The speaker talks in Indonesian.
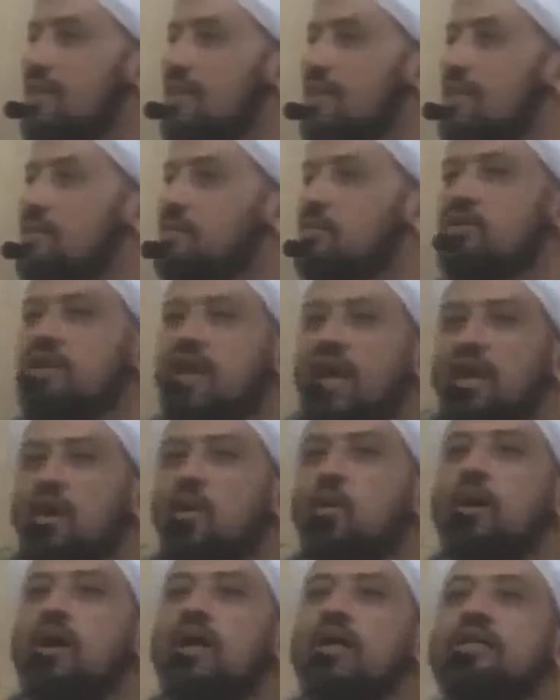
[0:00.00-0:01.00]
Kemudian
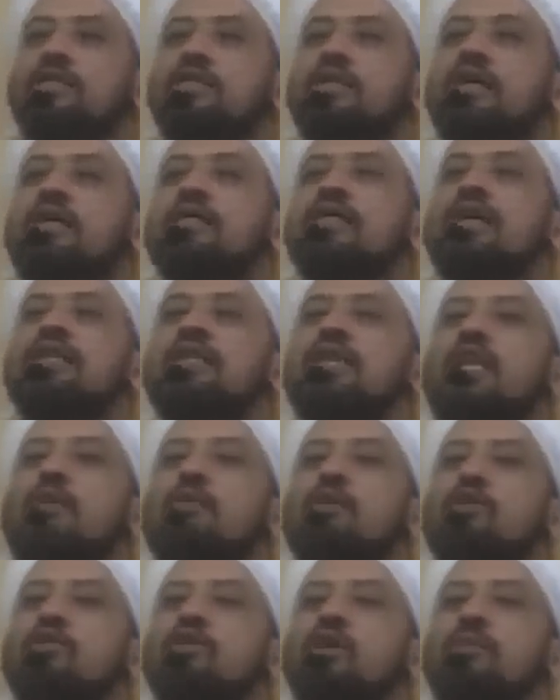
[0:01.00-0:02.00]
wal isti'dad
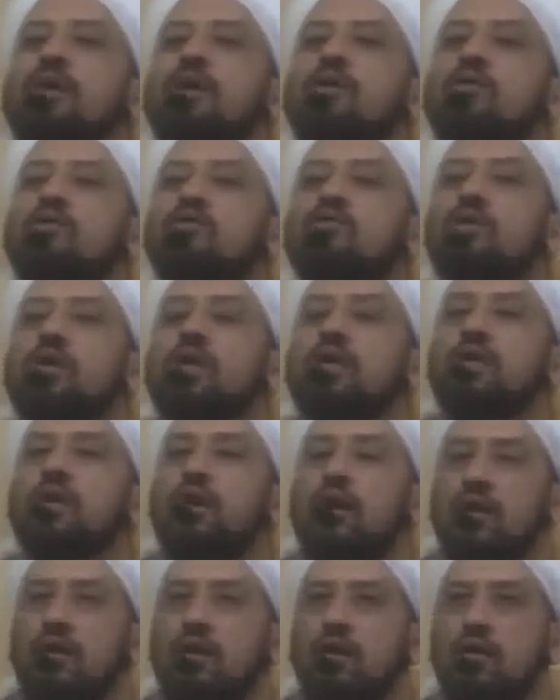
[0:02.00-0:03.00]
ilmuat maut qabla nuzuli Ya
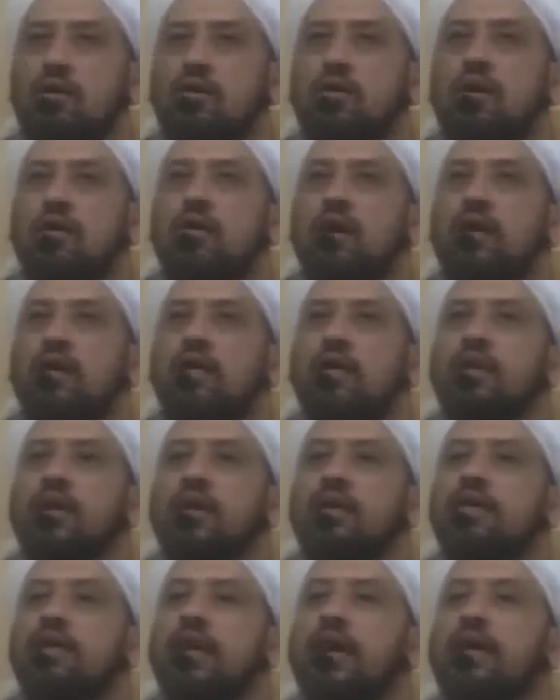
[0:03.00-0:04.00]
Allah, kalau hari ini
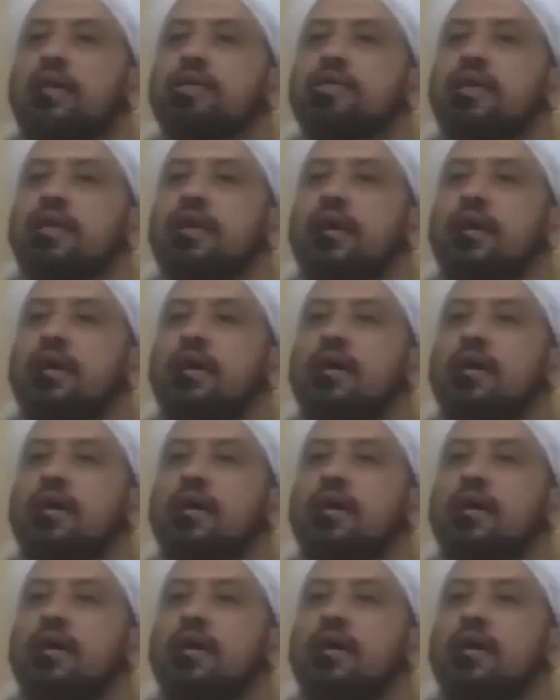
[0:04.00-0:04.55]
hari terakhir saya.